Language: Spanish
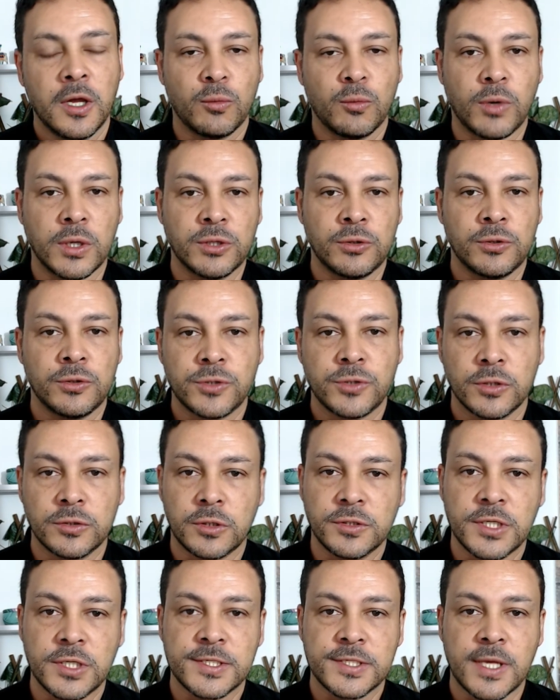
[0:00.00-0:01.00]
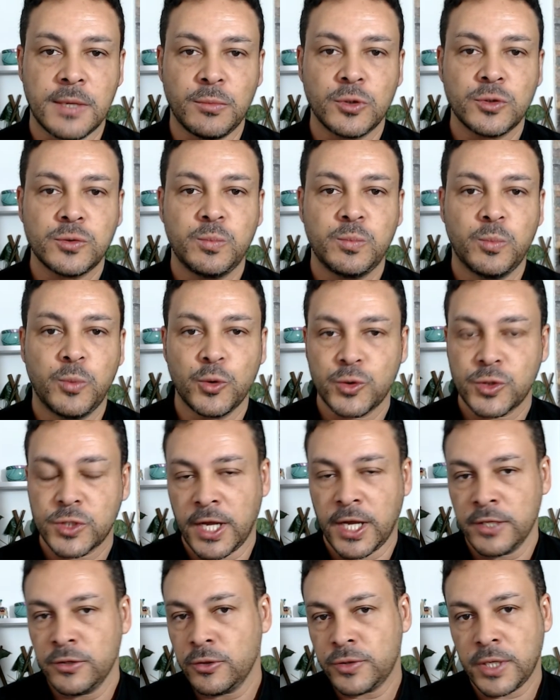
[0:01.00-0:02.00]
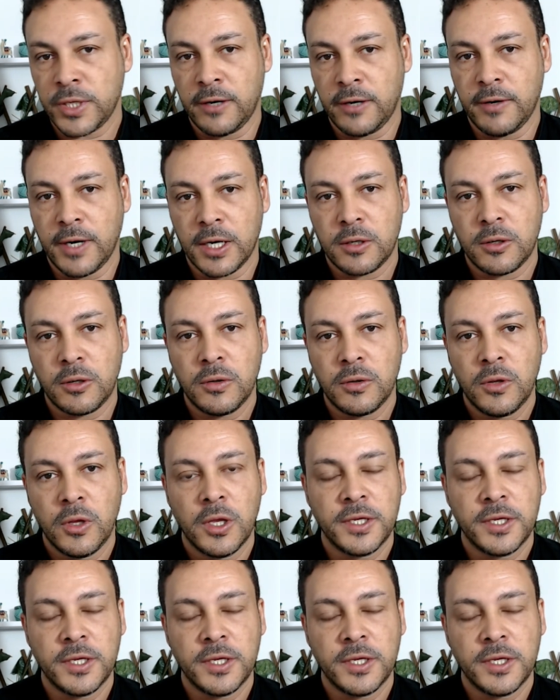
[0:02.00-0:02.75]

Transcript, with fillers: Cuando nosotros estamos buscando trabajo,